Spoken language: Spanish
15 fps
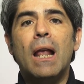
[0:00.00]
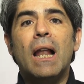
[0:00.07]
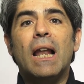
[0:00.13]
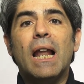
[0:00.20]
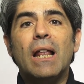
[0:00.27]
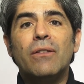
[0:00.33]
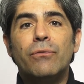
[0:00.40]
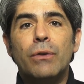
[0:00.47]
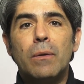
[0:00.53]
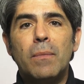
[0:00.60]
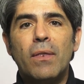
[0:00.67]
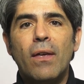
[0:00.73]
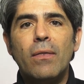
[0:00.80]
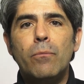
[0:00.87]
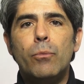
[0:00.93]
La
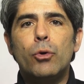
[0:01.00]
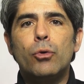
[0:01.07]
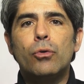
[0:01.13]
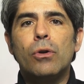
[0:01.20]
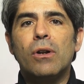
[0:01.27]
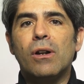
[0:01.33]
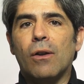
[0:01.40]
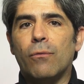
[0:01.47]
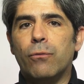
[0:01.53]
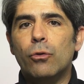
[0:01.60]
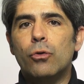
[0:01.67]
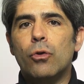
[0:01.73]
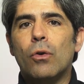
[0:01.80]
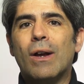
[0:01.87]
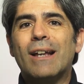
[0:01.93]
enfermedad por
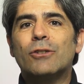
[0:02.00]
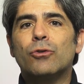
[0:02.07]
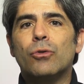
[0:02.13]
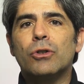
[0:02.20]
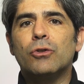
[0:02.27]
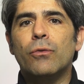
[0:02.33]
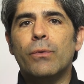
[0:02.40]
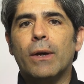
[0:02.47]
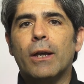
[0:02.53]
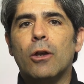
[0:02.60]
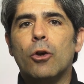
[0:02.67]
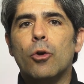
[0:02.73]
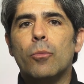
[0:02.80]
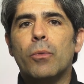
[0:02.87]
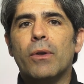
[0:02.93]
reflujo
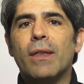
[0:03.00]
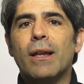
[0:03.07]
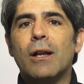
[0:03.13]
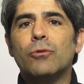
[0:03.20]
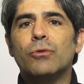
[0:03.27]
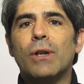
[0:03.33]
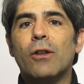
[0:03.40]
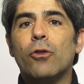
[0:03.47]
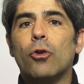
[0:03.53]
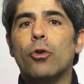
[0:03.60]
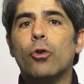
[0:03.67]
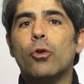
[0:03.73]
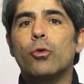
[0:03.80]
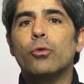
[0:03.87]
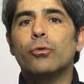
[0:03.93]
gastroesofágico puede causar
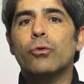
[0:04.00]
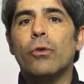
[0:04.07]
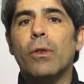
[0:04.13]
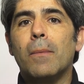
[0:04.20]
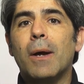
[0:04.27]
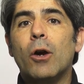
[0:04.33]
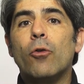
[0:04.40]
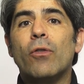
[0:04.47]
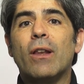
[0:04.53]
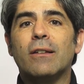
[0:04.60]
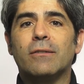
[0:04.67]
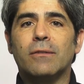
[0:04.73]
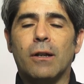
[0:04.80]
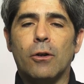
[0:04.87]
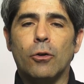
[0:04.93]
dolor justo debajo del
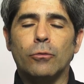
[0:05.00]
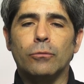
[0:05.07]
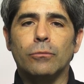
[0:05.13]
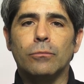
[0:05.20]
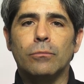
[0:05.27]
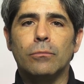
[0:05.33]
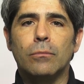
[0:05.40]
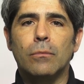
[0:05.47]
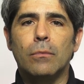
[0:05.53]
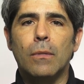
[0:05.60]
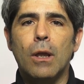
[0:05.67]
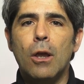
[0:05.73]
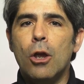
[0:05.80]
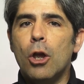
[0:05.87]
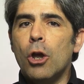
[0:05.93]
esternón.
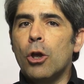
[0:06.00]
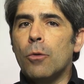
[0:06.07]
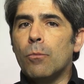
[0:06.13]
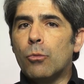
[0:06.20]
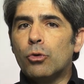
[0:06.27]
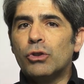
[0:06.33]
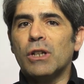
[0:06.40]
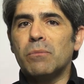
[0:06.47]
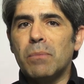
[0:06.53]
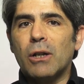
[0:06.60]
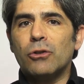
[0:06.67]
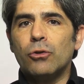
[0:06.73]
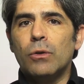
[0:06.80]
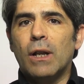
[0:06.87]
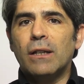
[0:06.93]
Muchas
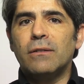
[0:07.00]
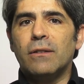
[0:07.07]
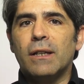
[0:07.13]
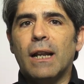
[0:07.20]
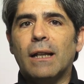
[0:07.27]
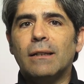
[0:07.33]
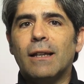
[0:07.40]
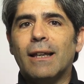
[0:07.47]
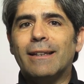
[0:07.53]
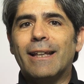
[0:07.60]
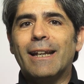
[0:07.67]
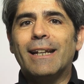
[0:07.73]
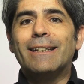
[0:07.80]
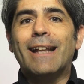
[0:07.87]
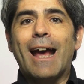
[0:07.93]
personas dirán que
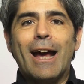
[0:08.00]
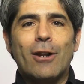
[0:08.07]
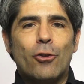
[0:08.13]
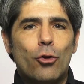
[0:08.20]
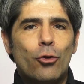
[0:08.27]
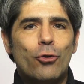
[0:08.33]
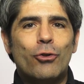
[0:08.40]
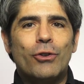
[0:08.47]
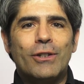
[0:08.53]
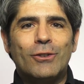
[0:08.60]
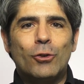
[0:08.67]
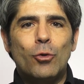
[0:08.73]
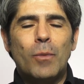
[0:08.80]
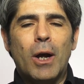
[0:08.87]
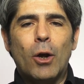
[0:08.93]
tienen ardor de
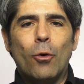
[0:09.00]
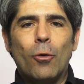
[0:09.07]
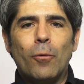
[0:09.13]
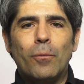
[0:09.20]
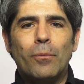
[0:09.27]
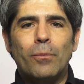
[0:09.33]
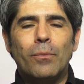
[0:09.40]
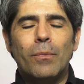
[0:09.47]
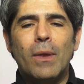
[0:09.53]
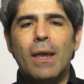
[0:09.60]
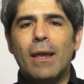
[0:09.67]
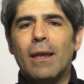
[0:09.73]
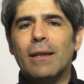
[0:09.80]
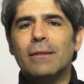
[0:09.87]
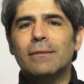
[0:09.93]
estómago.
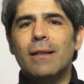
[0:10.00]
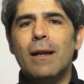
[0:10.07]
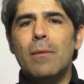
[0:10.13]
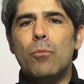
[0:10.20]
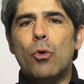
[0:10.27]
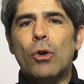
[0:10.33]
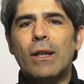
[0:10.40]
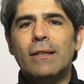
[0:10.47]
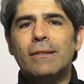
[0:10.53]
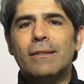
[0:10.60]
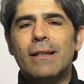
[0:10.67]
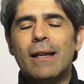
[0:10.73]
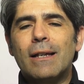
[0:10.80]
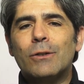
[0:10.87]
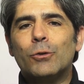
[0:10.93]
Esta
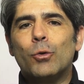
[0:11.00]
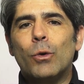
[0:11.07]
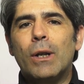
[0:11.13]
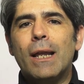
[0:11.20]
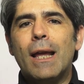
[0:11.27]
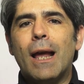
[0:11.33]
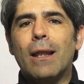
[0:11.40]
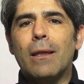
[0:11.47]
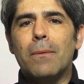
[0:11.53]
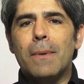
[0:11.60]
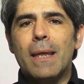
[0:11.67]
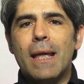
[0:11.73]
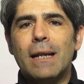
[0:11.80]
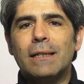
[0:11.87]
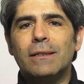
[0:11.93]
molestia suele
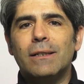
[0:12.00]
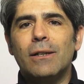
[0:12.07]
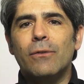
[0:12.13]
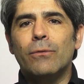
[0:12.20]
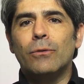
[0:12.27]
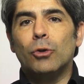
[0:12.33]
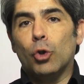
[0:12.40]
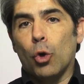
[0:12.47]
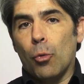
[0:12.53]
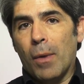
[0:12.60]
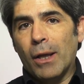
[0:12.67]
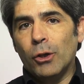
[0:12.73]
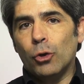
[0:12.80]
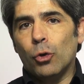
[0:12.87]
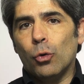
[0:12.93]
aliviarse
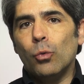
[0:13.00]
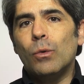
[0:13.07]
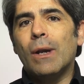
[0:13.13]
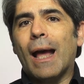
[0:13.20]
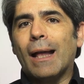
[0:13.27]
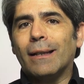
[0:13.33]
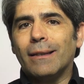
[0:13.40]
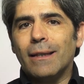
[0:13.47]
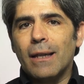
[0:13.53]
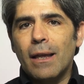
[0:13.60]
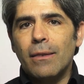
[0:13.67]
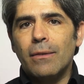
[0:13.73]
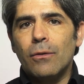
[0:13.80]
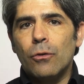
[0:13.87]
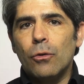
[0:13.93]
tomando un
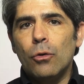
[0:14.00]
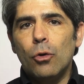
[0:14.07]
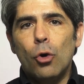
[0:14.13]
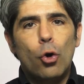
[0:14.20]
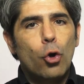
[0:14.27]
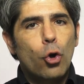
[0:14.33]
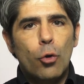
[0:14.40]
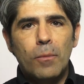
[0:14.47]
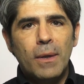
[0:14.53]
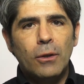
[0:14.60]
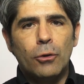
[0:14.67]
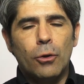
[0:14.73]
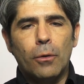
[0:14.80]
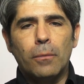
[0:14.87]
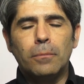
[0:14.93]
antiácido o comiendo.